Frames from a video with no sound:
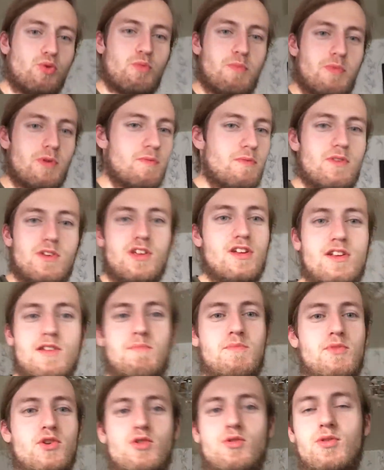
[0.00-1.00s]
тупо бери или
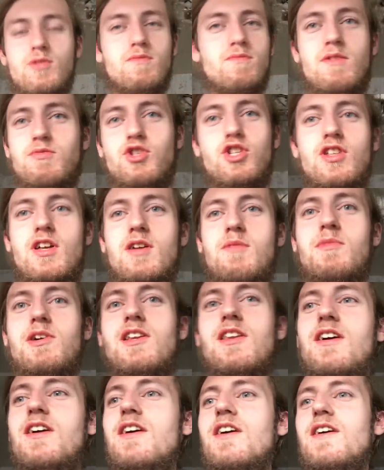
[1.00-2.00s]
пихуй, вообще
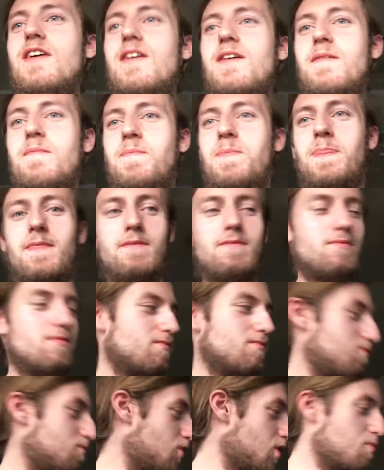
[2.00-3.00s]
нормально.
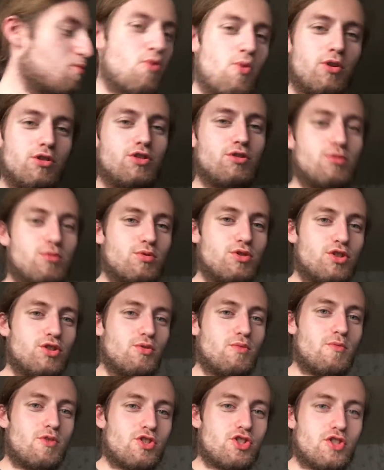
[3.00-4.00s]
Моему котику,
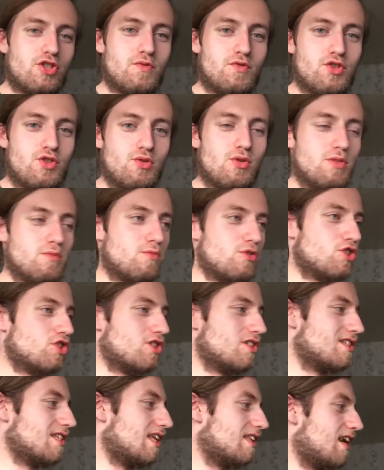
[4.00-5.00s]
сыну можно все. Он
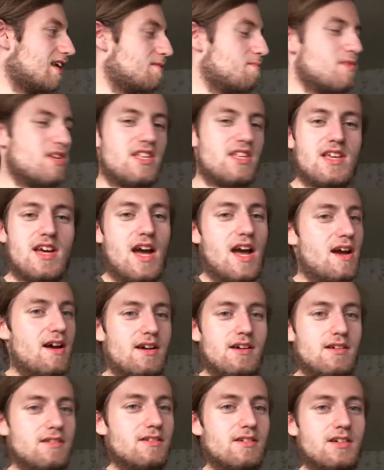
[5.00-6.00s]
может задрать
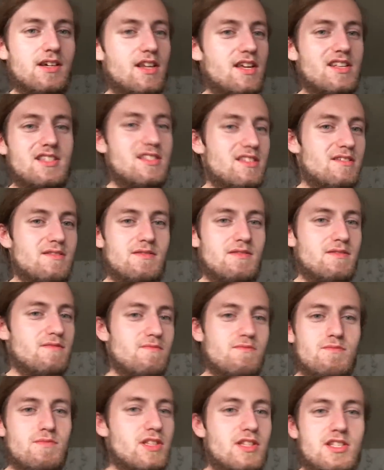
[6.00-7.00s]
меня, кресло.
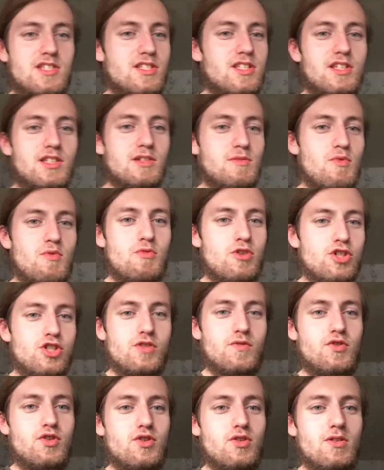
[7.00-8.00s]
Это сын, ему
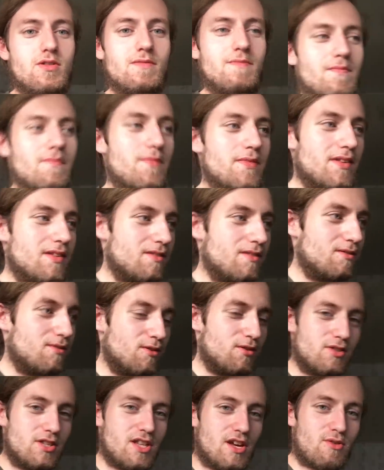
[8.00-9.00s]
можно все.
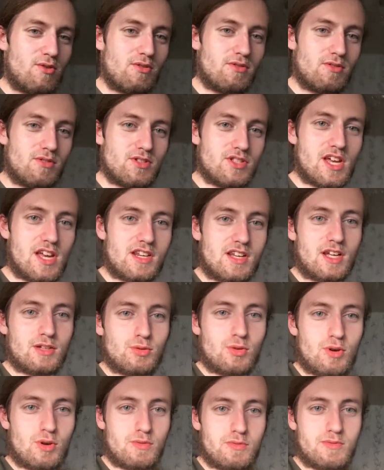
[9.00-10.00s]
Он цар он царь
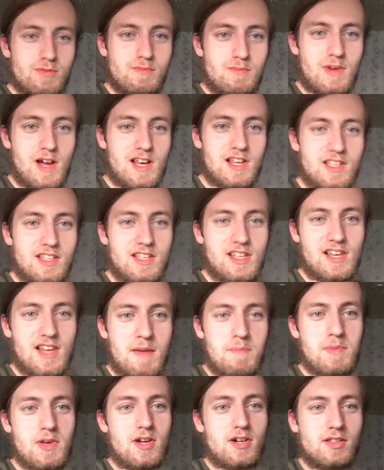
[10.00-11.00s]
котов, маленький
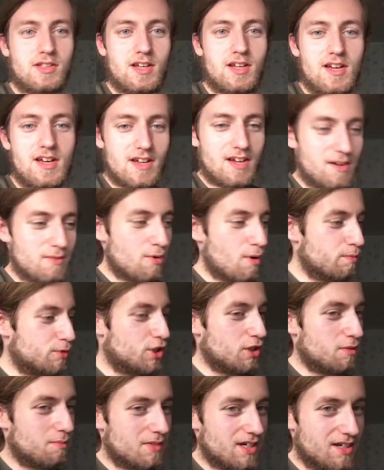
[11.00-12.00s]
леоперд. В
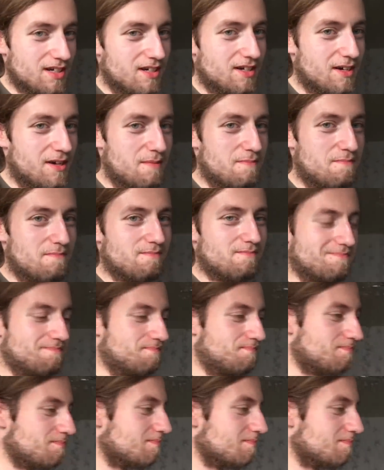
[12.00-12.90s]
общем, эм,